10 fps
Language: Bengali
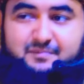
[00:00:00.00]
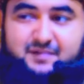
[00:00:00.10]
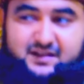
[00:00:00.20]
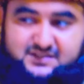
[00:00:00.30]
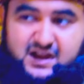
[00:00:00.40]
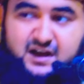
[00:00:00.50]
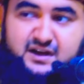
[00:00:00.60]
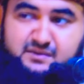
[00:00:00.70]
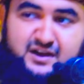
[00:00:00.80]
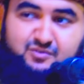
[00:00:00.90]
আপনাকে জাহান
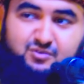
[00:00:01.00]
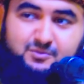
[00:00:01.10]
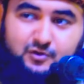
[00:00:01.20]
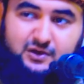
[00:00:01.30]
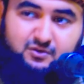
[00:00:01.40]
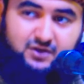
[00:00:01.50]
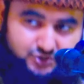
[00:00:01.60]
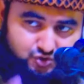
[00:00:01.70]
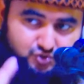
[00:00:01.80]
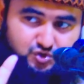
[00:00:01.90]
নামের আগুনে পোড়ানো হয়
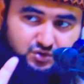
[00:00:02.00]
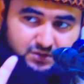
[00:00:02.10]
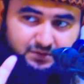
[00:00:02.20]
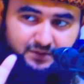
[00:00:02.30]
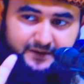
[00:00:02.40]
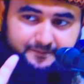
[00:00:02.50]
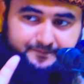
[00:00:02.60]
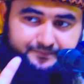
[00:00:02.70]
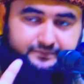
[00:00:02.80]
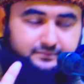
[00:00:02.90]
সহ্য করতে পারবেন
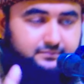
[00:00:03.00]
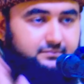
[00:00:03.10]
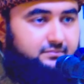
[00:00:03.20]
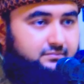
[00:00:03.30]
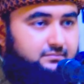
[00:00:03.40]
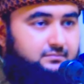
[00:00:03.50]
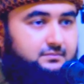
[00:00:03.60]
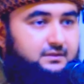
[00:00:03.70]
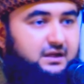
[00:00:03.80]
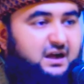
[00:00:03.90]

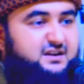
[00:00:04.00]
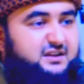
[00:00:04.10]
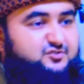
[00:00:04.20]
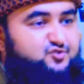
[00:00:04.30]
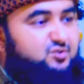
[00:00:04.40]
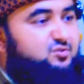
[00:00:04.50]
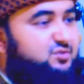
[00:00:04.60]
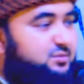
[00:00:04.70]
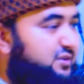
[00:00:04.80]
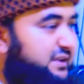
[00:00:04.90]
হাতটা জোর করে
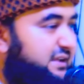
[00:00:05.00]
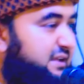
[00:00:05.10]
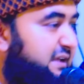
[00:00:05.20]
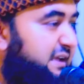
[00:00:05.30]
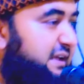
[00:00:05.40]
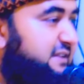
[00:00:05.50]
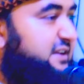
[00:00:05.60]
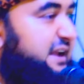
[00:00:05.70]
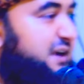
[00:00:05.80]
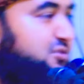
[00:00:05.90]
বলি
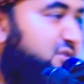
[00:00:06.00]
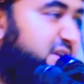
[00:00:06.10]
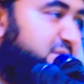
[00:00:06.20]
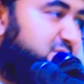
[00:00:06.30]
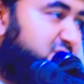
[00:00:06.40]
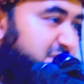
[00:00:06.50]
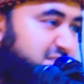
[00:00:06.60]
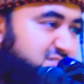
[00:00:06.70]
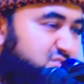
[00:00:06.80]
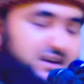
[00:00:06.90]
যারা এখনও নিয়মিত নামাজ
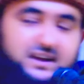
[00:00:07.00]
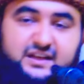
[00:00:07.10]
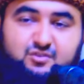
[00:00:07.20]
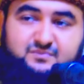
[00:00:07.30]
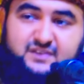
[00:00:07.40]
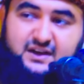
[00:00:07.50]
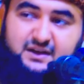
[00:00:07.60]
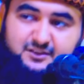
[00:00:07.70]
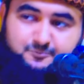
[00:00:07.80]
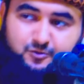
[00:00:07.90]
ধরেন নাই রমজানে
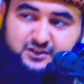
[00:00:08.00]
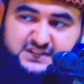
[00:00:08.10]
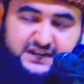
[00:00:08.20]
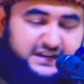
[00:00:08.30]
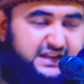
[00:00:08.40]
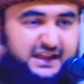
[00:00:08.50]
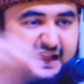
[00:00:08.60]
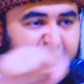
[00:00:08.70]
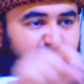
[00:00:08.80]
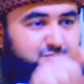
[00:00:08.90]
নামাজ পড়েছেন
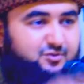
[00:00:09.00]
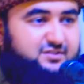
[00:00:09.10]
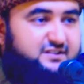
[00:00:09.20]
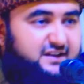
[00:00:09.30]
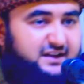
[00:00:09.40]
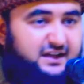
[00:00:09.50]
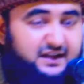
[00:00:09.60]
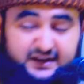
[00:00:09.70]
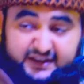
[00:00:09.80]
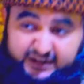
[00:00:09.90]
এখন পড়তেছেন না
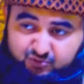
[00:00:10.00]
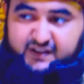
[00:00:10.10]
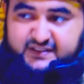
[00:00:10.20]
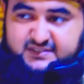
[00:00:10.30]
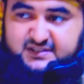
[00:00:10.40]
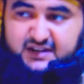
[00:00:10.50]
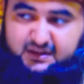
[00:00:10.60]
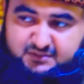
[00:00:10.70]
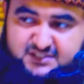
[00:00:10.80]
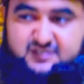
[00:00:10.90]
রিকোয়েস্ট
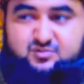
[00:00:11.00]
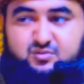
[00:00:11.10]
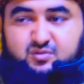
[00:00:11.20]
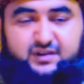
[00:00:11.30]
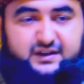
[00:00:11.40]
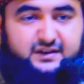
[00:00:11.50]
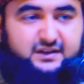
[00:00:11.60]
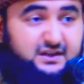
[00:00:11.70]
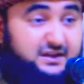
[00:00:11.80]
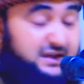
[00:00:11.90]
নামাজটা শুরু করেন
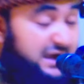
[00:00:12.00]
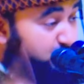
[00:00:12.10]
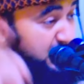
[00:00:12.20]
আবু